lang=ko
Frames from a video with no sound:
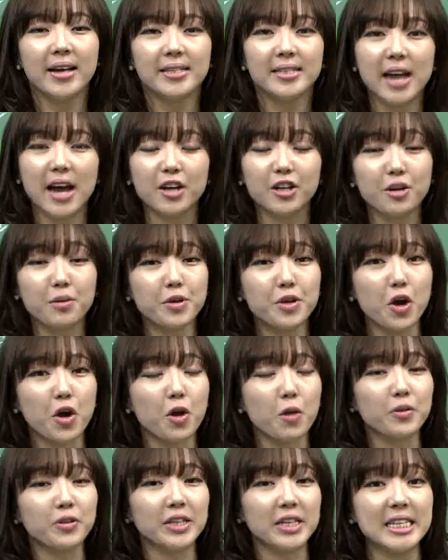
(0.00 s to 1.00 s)
자, 그러면
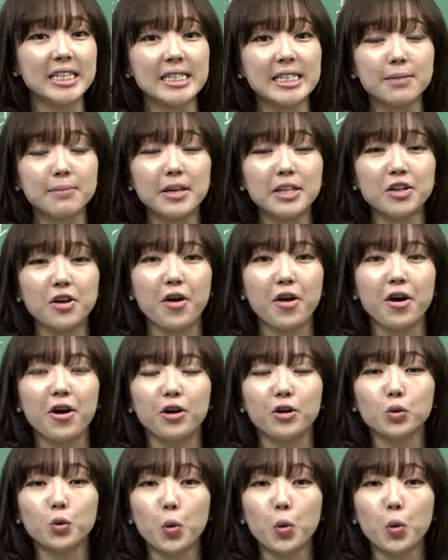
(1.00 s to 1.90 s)
여러분 이쯤에서요